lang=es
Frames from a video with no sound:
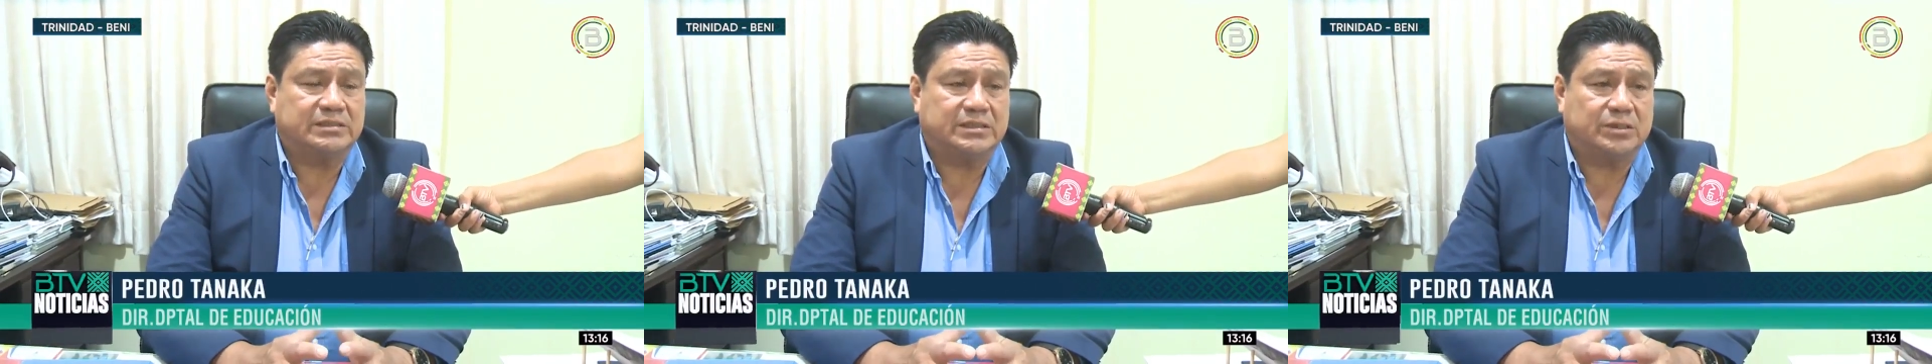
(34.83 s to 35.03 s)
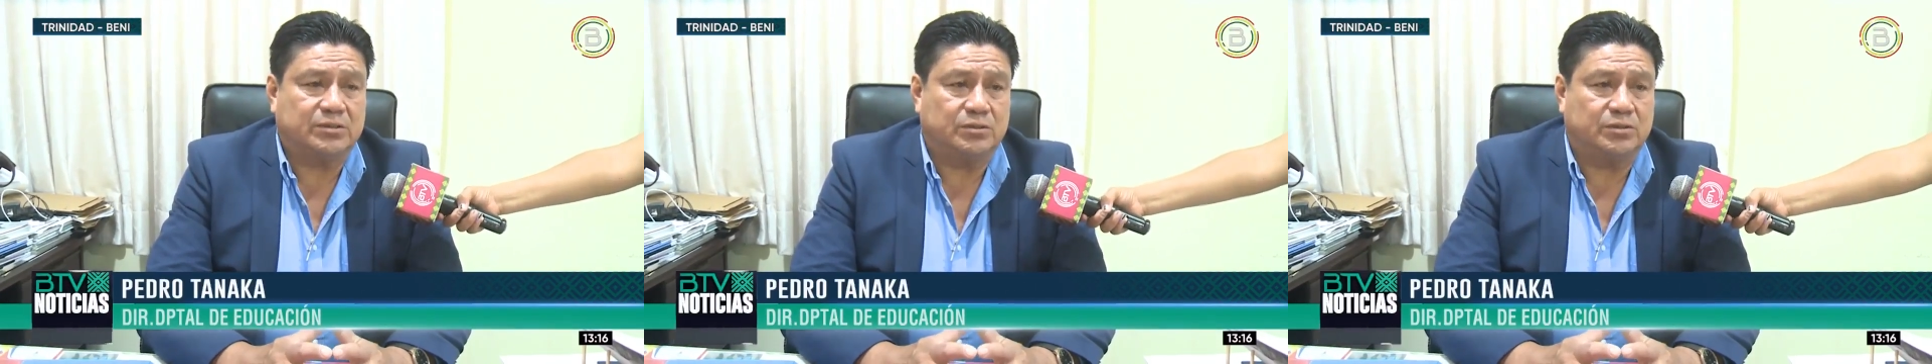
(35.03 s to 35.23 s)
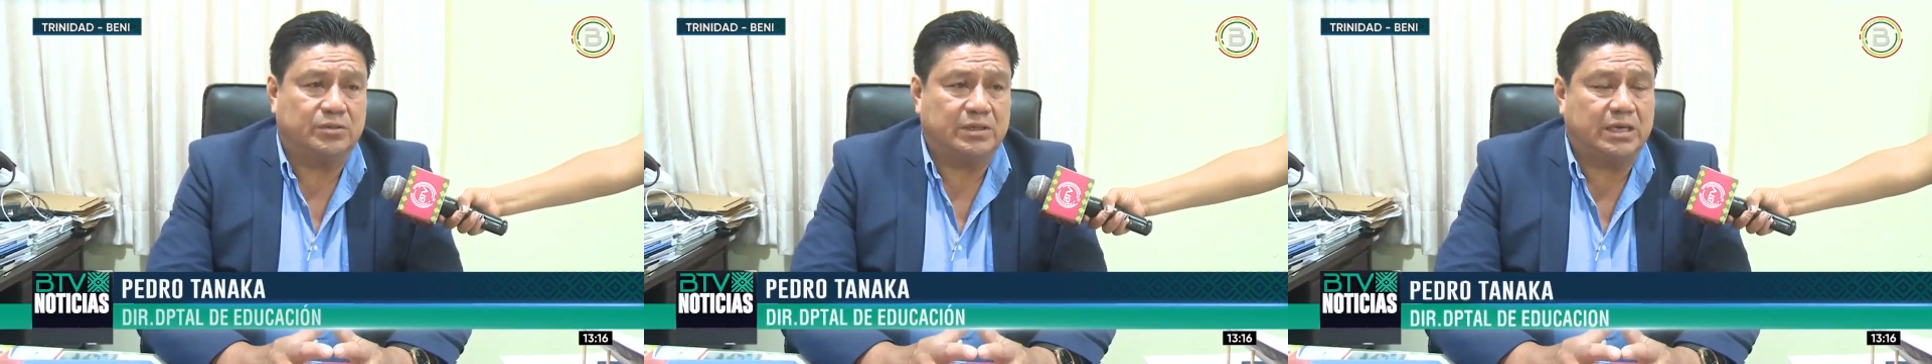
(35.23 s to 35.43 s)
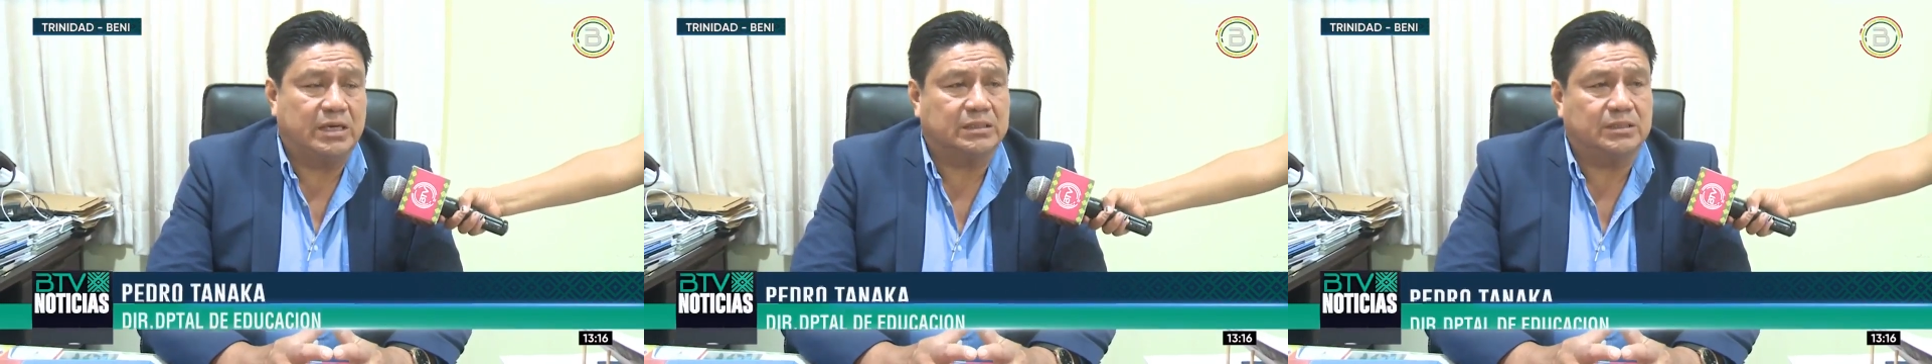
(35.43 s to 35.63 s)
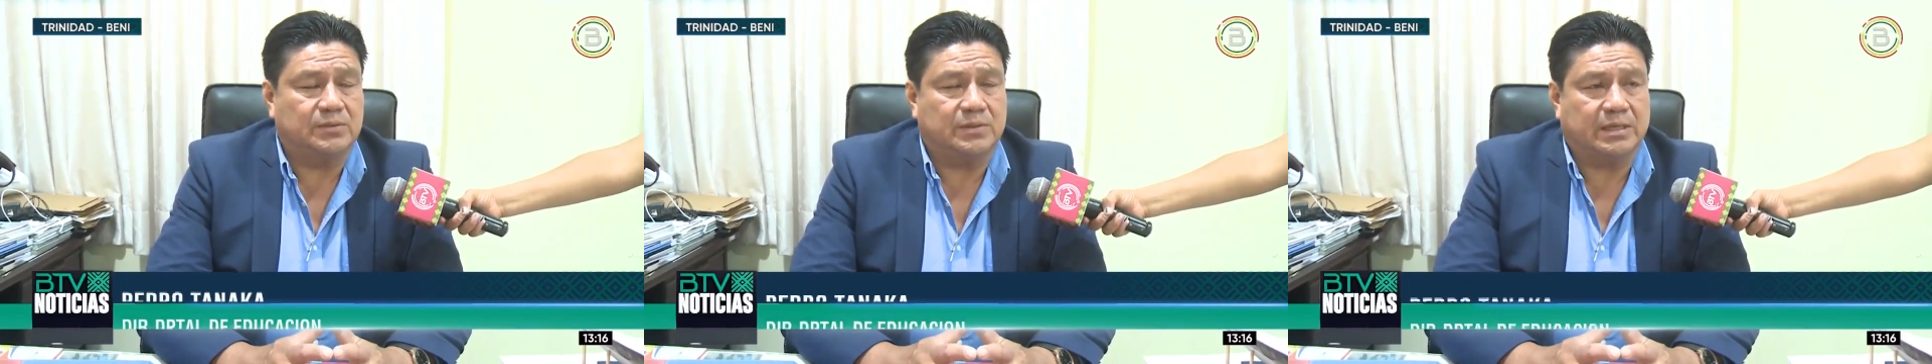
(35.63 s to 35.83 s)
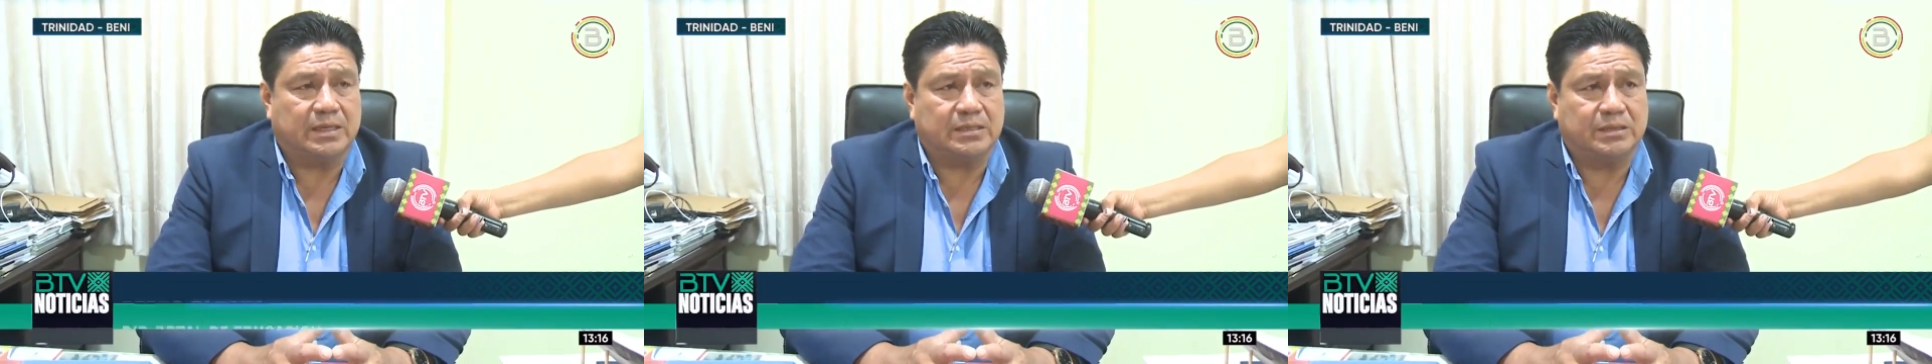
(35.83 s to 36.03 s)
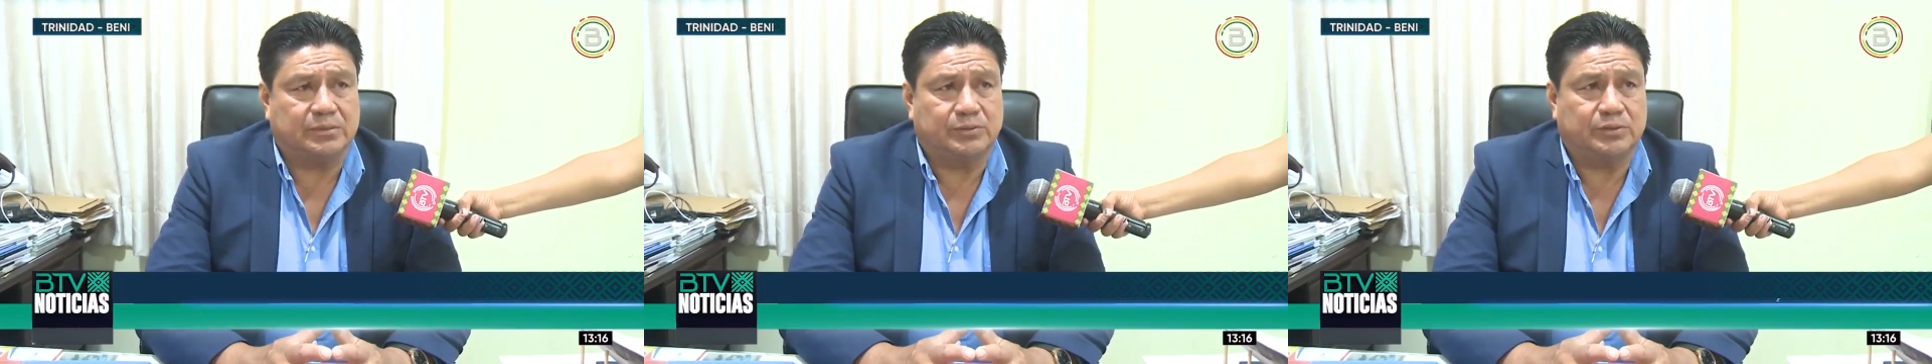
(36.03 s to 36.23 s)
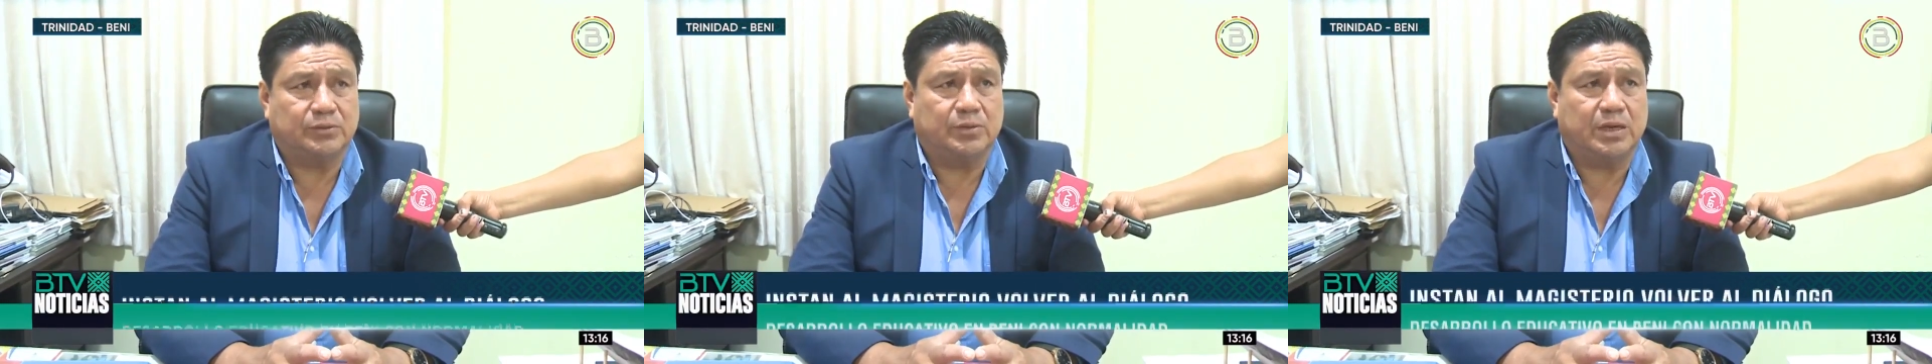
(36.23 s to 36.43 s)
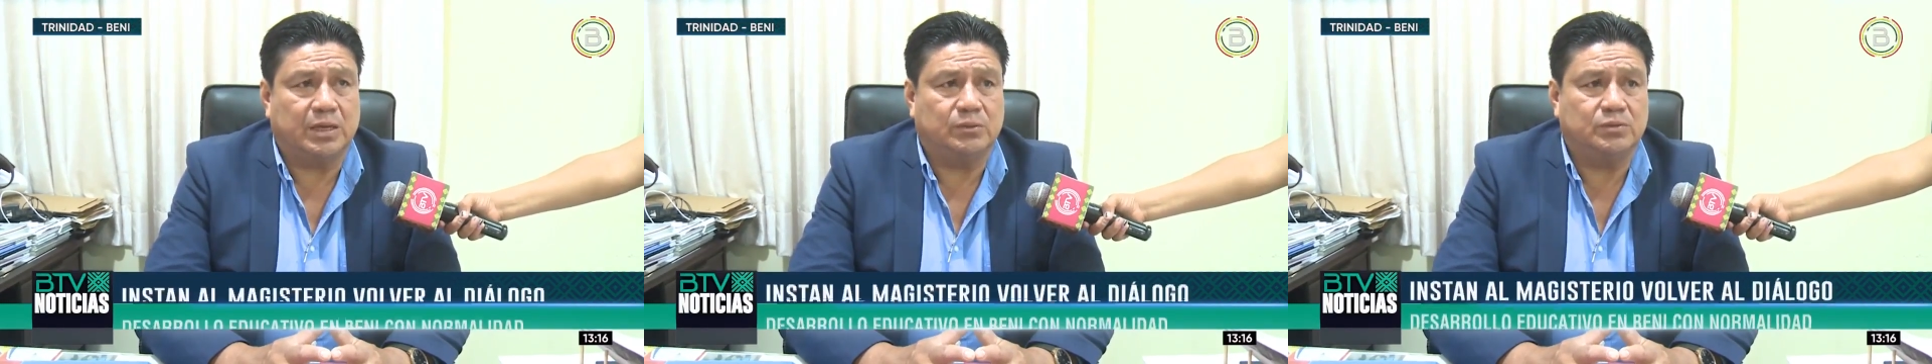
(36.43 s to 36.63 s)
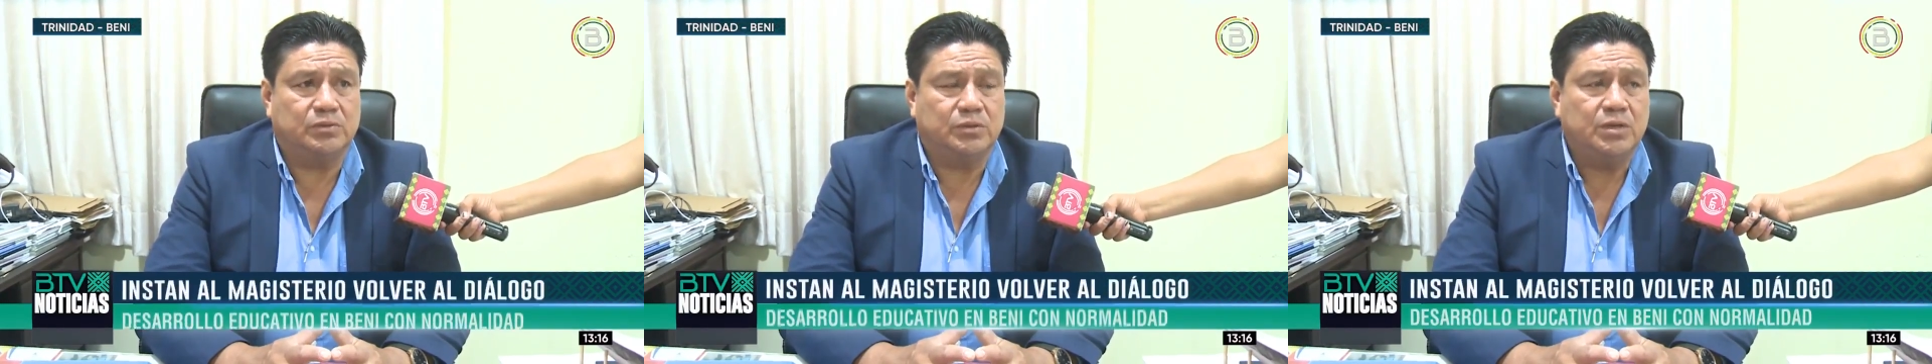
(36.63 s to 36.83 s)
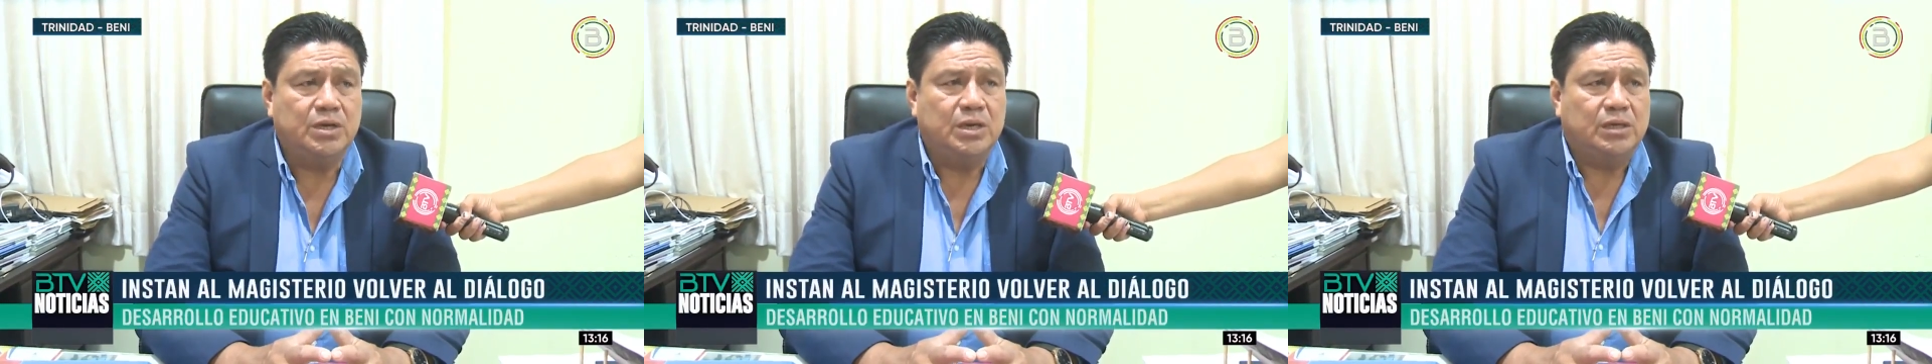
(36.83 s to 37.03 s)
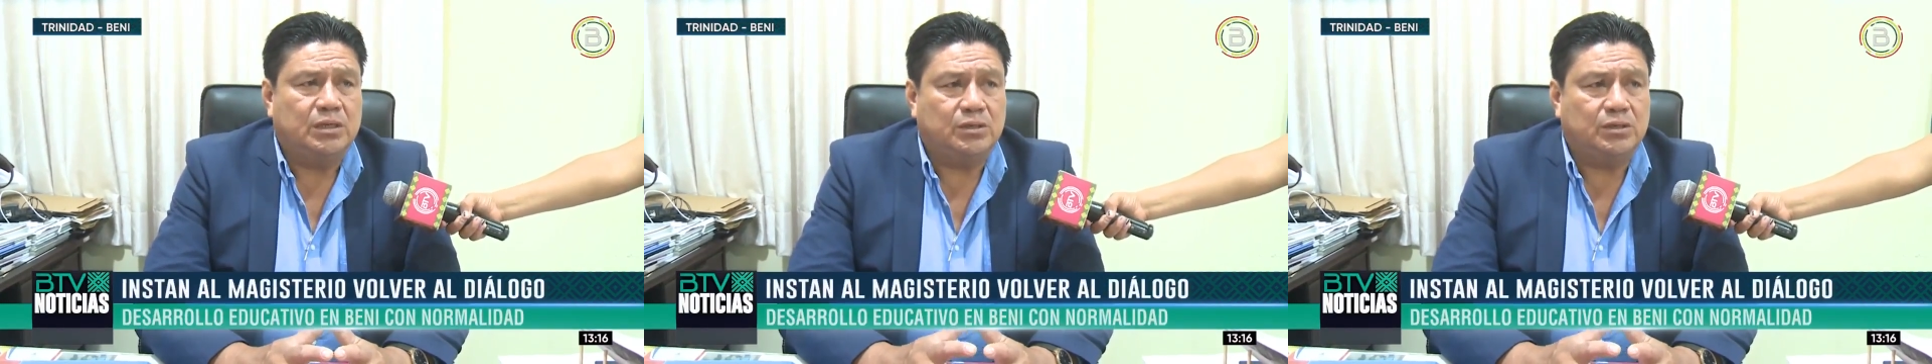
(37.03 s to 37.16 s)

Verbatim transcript: desarrollo de las actividades de nuestros alumnos